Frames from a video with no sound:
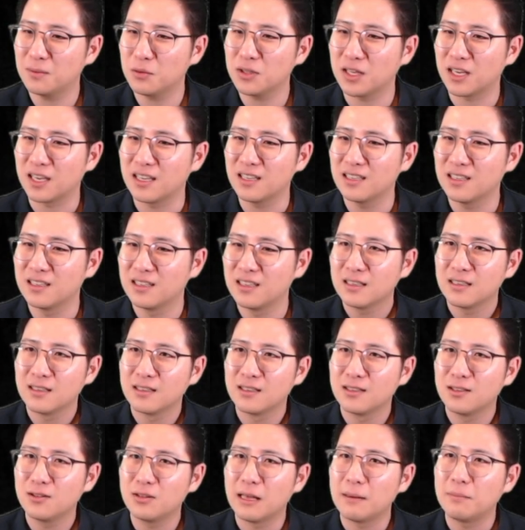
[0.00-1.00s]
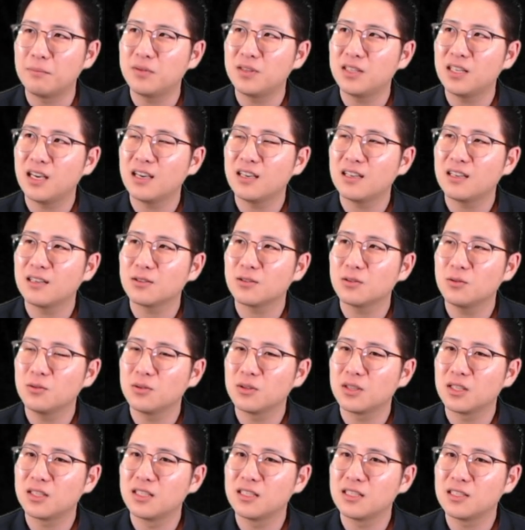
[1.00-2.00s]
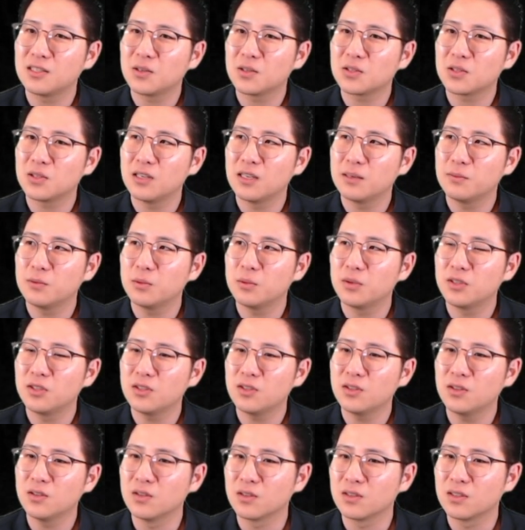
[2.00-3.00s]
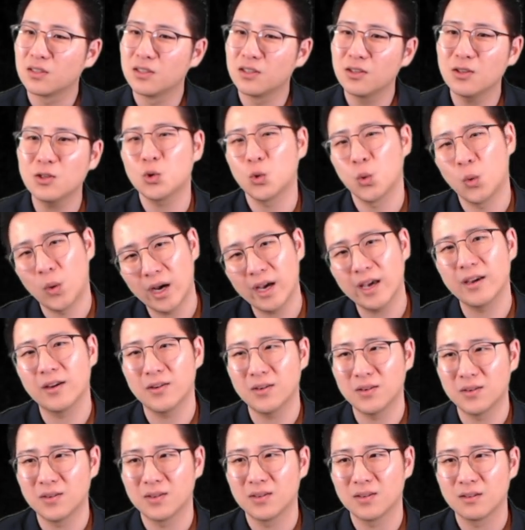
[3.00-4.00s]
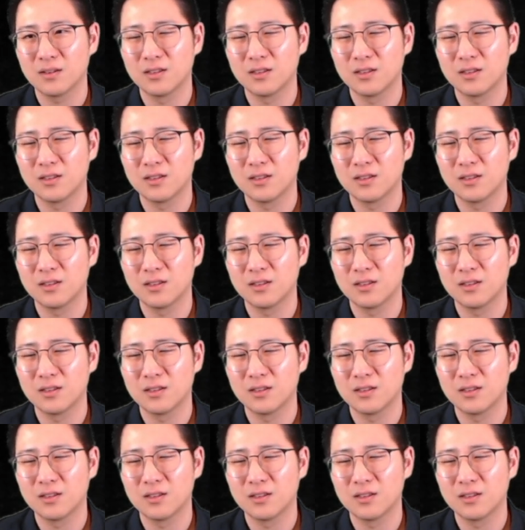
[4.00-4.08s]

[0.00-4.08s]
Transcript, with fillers: 보다. 그리고 내 PI랑도 이렇게 디스커션을 해보면요, 그걸 좋아해요.